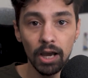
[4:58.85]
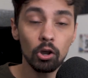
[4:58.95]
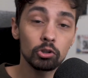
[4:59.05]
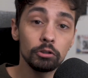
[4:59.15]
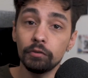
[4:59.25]

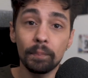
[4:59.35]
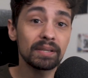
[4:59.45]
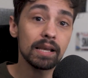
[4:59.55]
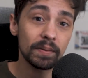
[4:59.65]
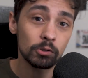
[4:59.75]
Alors, je ne fais pas
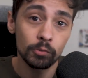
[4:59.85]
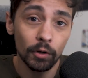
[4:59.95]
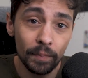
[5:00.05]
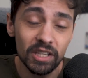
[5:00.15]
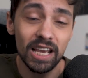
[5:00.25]
ça parce que je parle
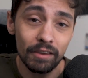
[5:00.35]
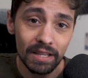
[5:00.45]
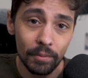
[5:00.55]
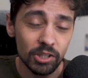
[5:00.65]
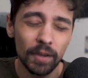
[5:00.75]
de PSG.
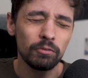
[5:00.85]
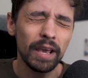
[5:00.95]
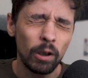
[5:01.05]
Évidemment, j'espère que vous l'avez